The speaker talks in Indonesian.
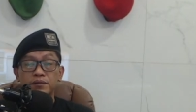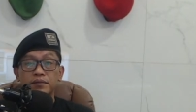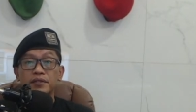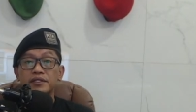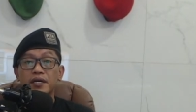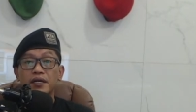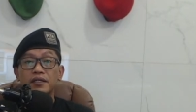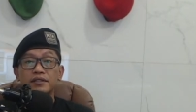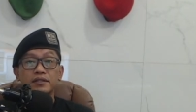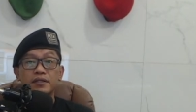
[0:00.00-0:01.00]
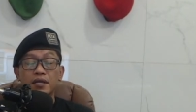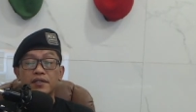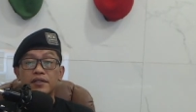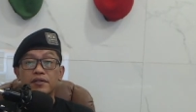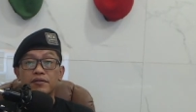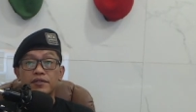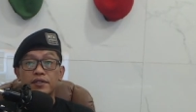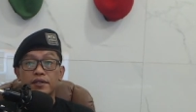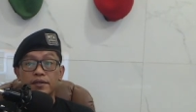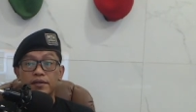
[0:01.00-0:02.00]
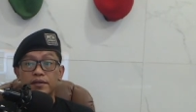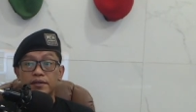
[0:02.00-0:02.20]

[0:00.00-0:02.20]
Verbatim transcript: menjaga citra institusi